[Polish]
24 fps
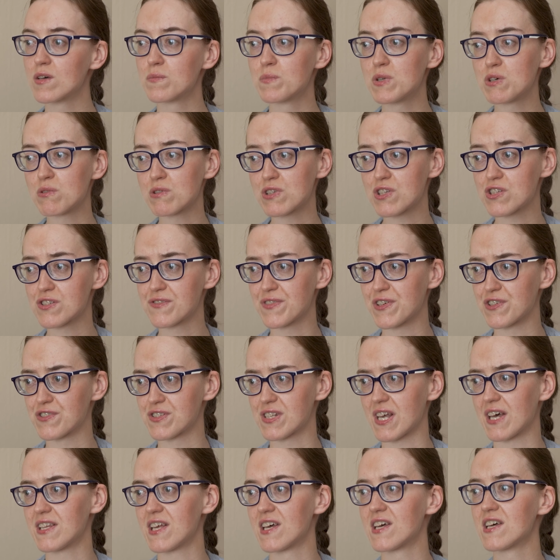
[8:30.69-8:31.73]
Było to
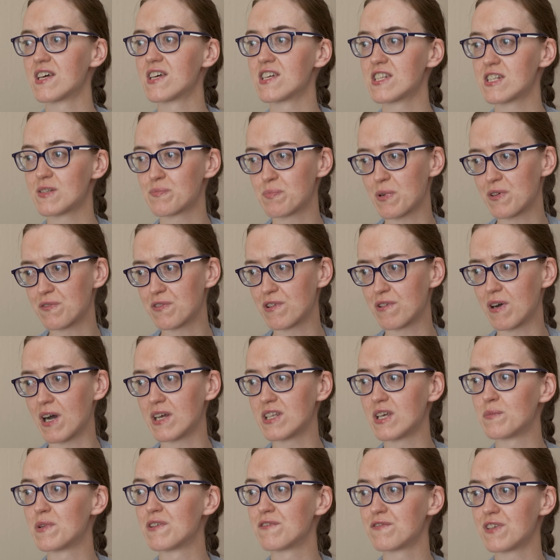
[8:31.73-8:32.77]
związane z
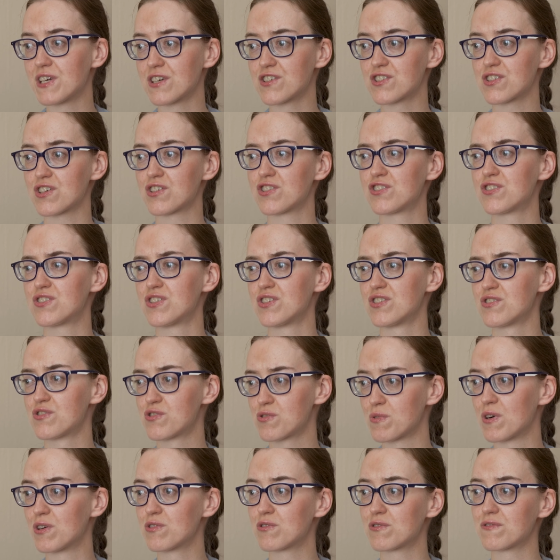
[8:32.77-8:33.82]
powołaniem większości
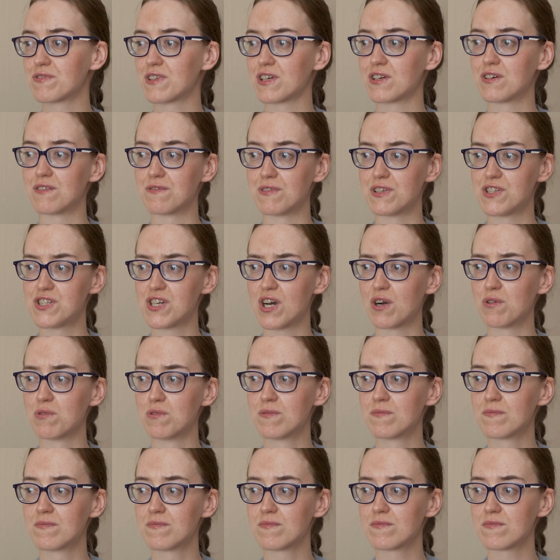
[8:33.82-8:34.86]
członków tego wydziału
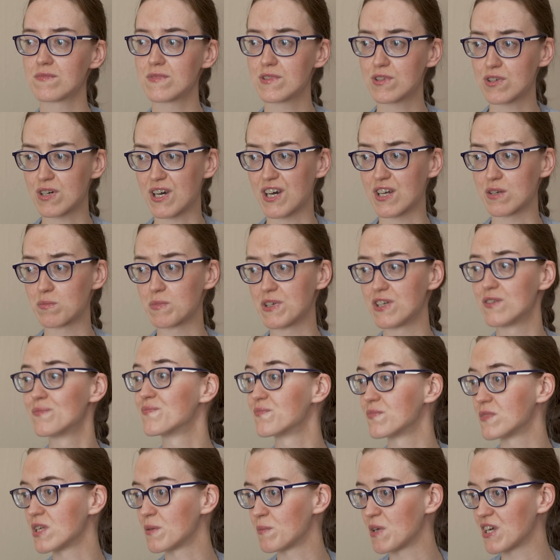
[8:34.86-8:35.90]
do armii
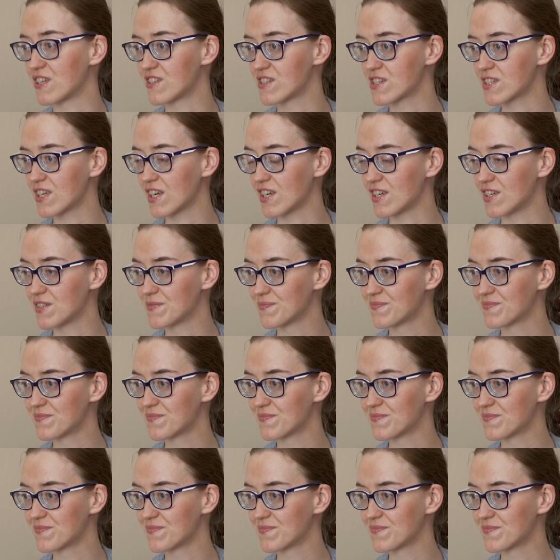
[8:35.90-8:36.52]
niemieckiej.